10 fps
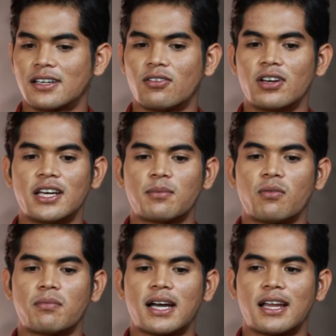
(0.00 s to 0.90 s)
เขาก็เรียกผ
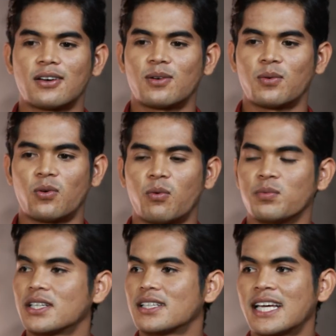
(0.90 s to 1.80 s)
มมาแล้วก็โอ้โหผม
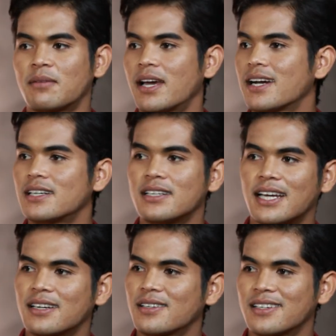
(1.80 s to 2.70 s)
ตื่นเต้นมากคืน
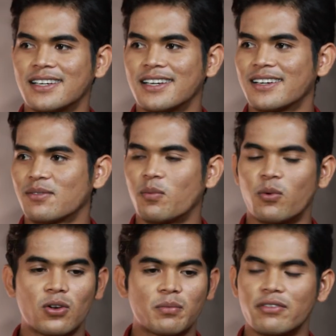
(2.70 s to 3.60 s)
นั้น ผม
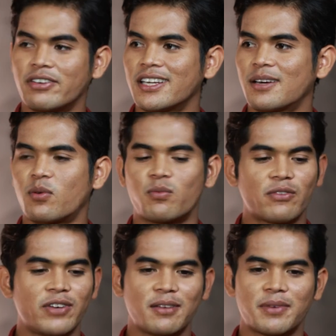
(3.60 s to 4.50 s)
กลัวไม่ฟิตเนี่ยผม
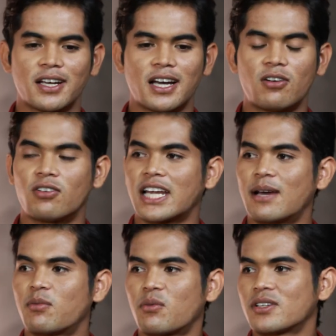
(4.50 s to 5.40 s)
วิ่งไปเข้าห้อง
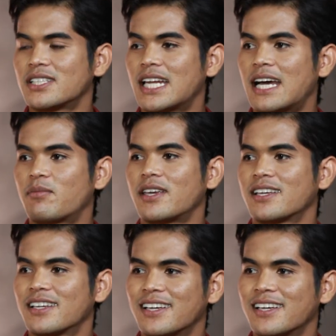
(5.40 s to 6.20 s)
น้ำผมก็ซิดอัพอีก